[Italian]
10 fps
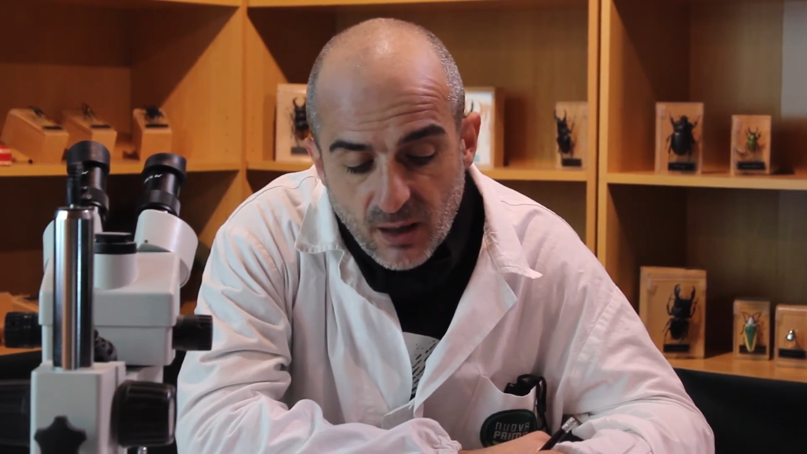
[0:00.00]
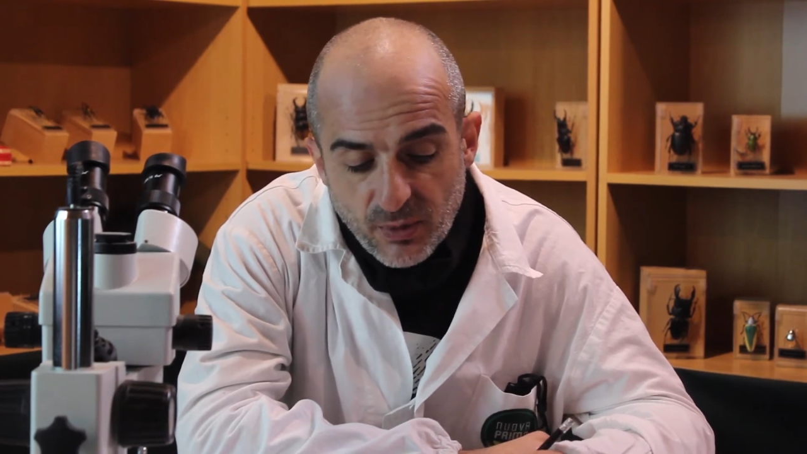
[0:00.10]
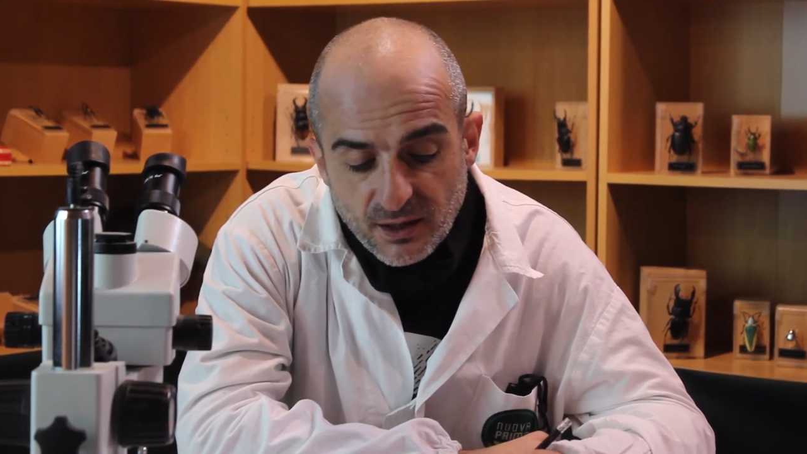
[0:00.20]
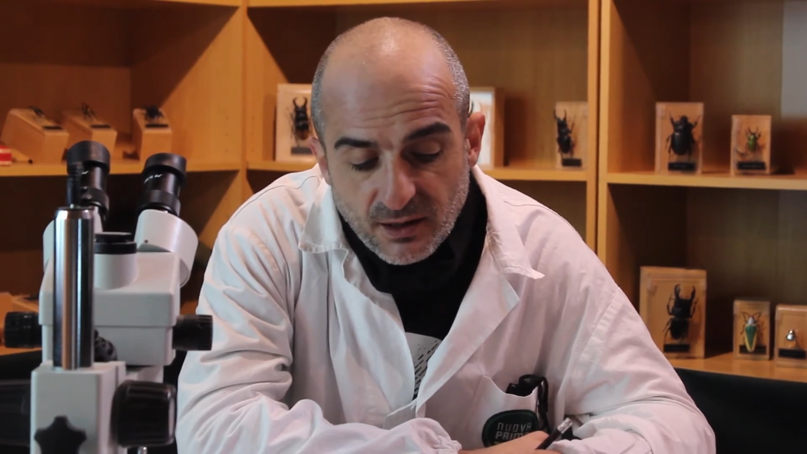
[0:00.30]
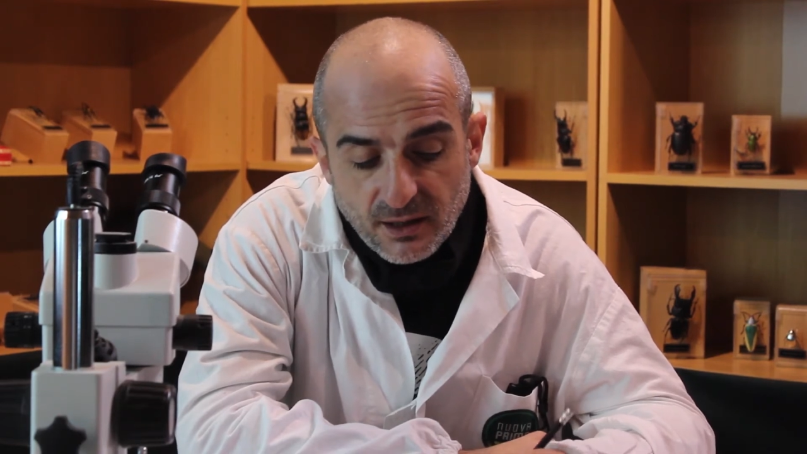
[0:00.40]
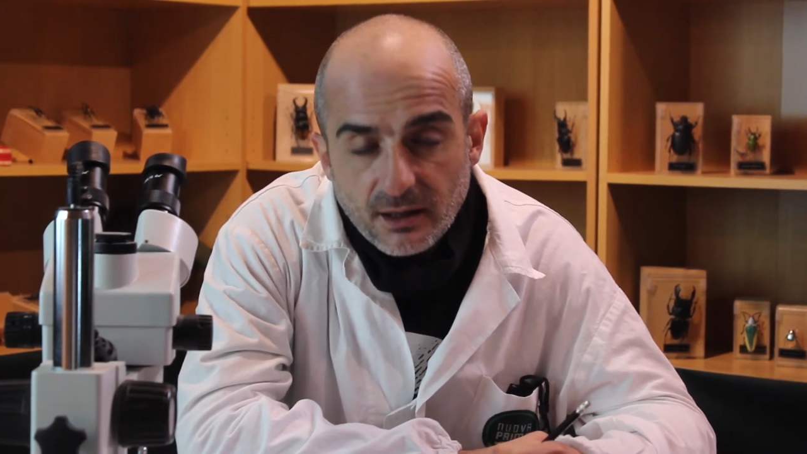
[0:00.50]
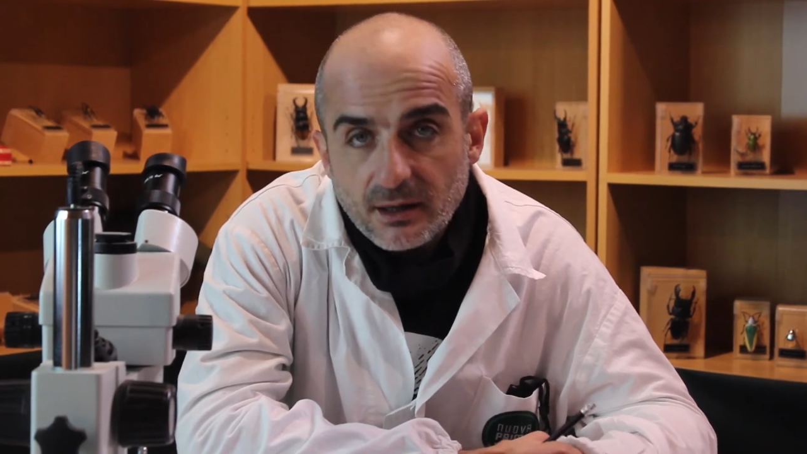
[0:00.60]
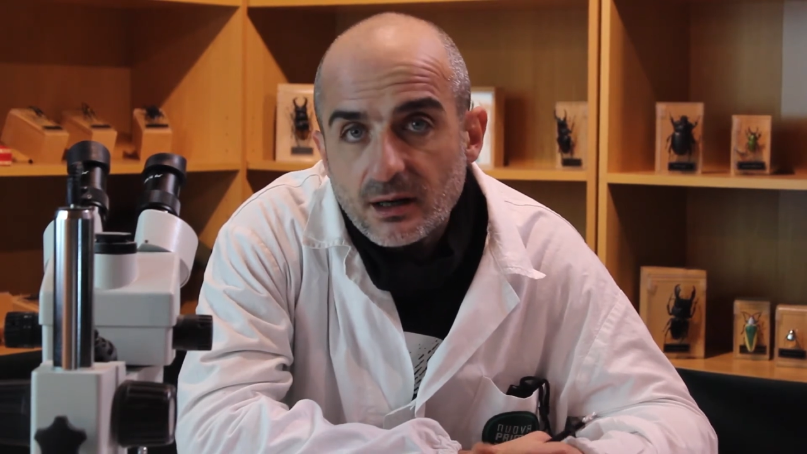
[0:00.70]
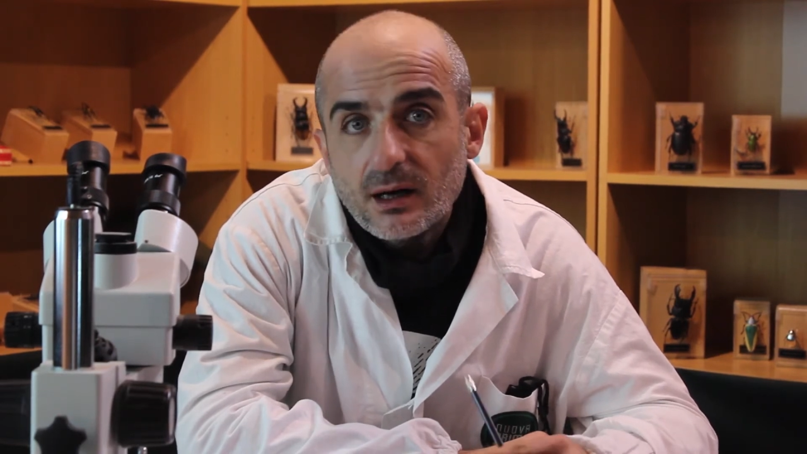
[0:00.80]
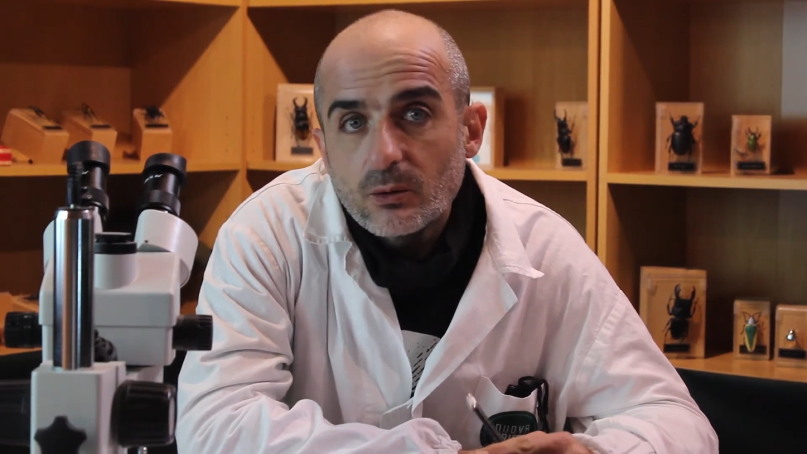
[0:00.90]

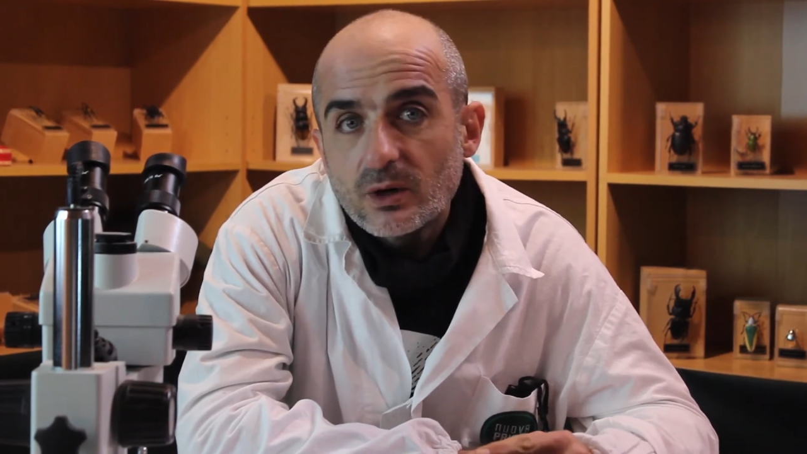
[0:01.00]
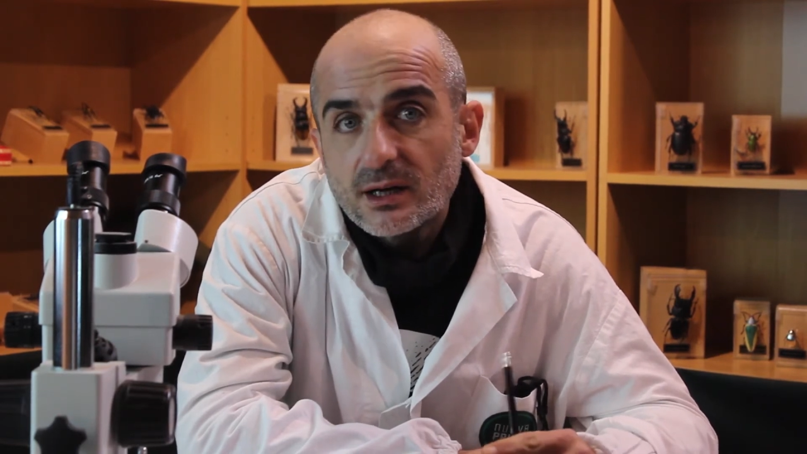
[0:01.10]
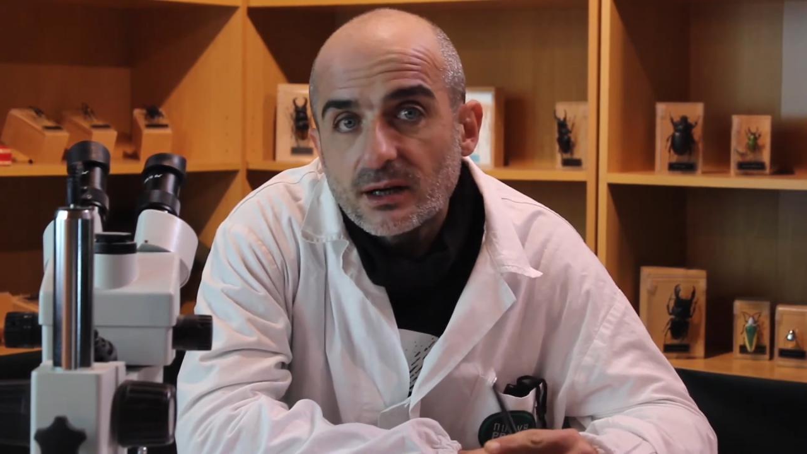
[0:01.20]
appartenere a quelle